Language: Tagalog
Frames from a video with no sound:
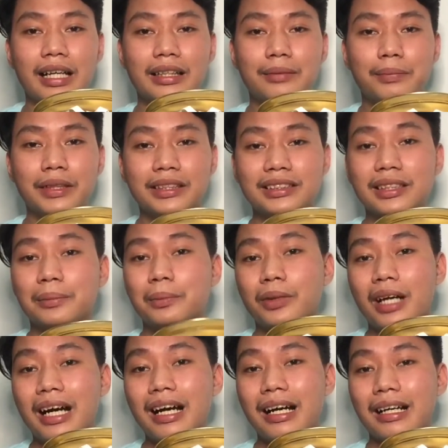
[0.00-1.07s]
advance sa,
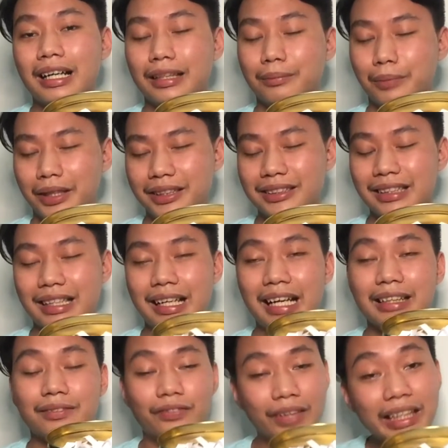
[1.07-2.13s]
ah, advance,
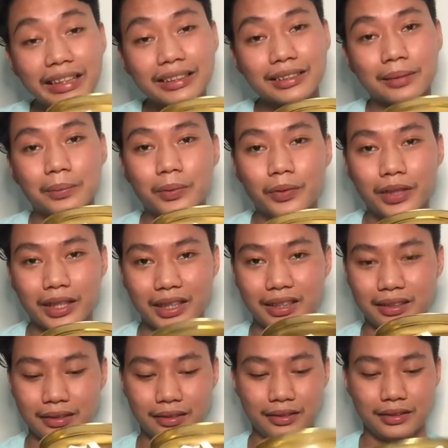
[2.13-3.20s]
advice sa buhay.
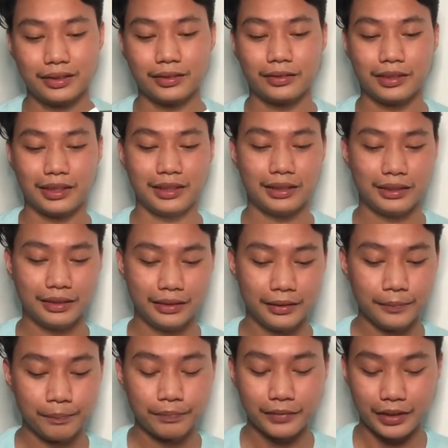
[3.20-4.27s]
Sorry.
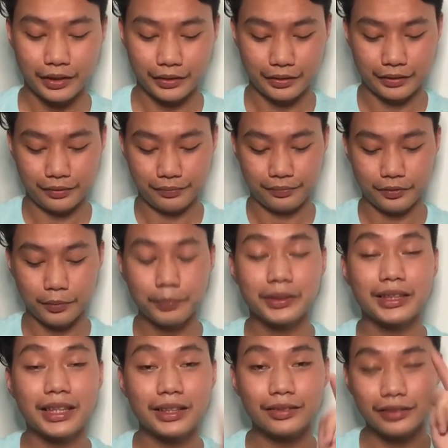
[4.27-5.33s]
Ayun.
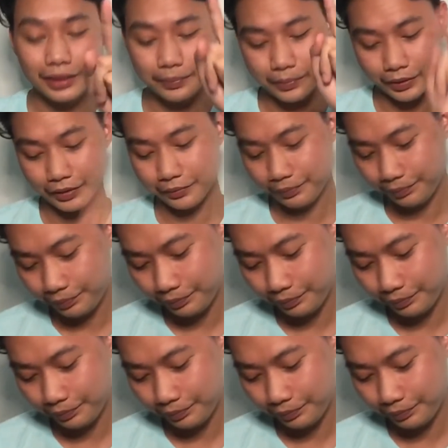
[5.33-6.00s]
Umpisahan ko na po.